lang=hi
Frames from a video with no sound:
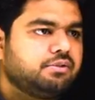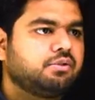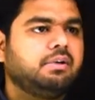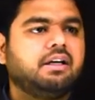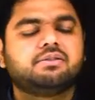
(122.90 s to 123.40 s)
तो
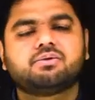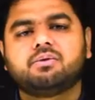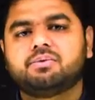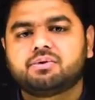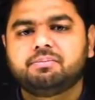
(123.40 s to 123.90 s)
मैं आज इसको
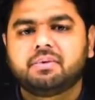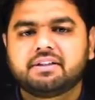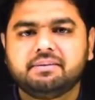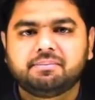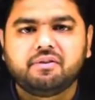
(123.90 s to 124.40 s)
सिंपल
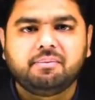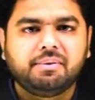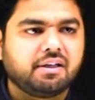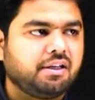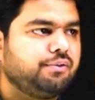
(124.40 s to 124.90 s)
सिंपल वे में
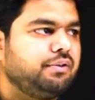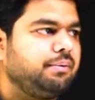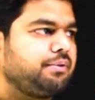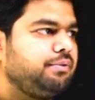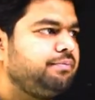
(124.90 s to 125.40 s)
करा रहा हूँ
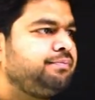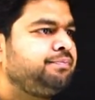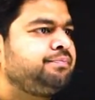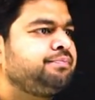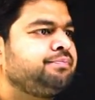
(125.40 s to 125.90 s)
आपको
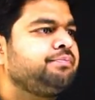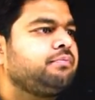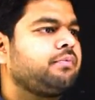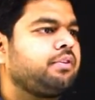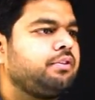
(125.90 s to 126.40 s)

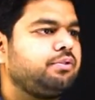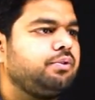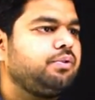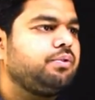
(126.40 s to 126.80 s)
तो